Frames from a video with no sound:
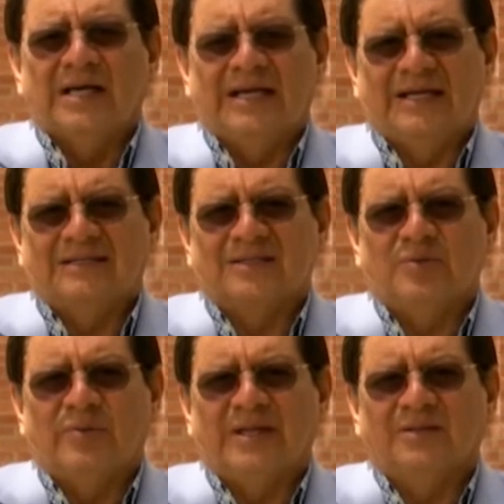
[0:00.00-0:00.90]
En este
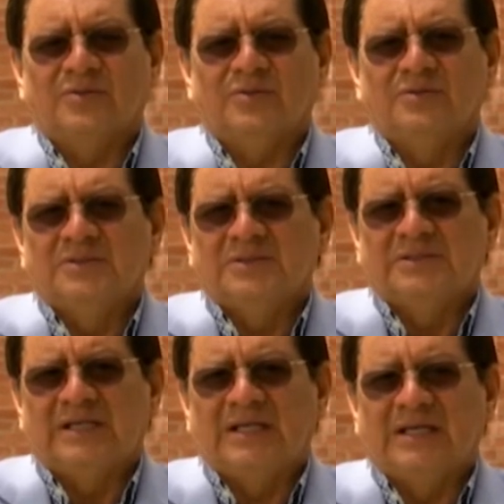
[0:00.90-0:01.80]
momento,
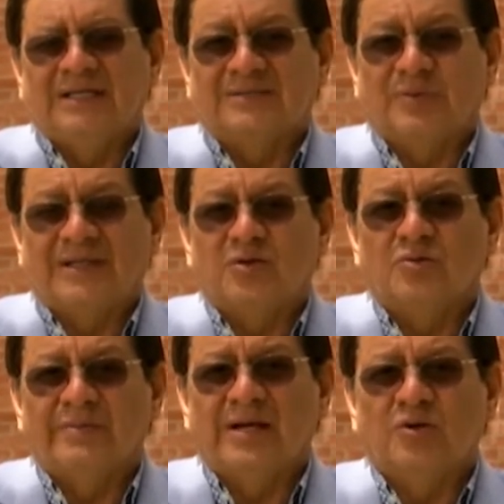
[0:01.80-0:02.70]
eh, después de
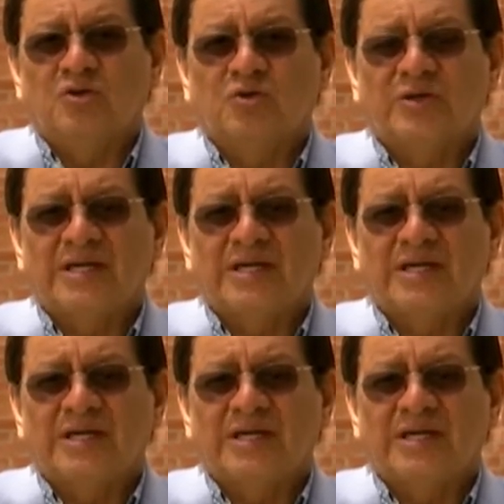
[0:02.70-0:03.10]
2008,